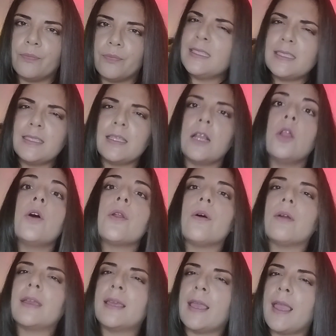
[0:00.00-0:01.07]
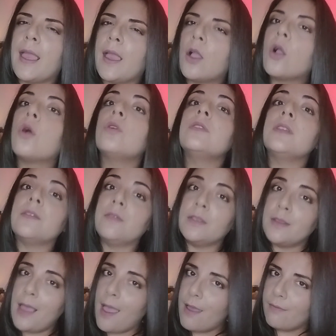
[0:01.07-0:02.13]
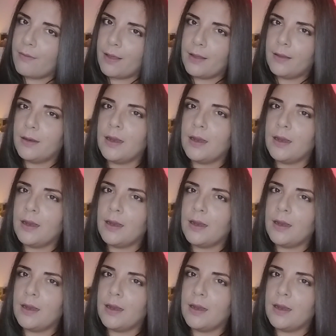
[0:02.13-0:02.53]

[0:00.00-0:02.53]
Disse loro che condivideva